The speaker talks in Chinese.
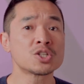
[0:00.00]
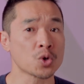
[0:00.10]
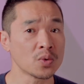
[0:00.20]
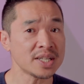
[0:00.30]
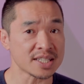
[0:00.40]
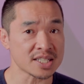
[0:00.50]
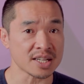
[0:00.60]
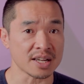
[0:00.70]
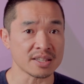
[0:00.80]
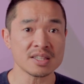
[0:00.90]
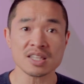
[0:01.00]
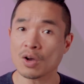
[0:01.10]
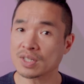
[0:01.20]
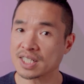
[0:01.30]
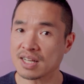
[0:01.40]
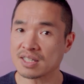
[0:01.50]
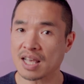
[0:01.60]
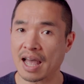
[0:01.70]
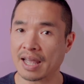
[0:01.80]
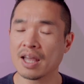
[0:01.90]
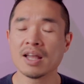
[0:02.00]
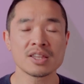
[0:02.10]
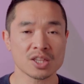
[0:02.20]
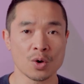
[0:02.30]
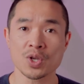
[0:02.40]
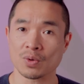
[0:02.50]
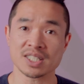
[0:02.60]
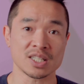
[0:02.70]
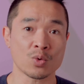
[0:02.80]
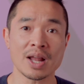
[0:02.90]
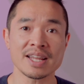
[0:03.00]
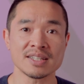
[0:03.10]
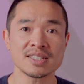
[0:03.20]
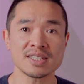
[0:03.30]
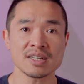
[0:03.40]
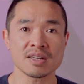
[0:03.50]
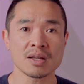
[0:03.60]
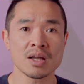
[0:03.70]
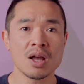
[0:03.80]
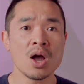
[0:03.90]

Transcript: 从以前到现在都有其关联性，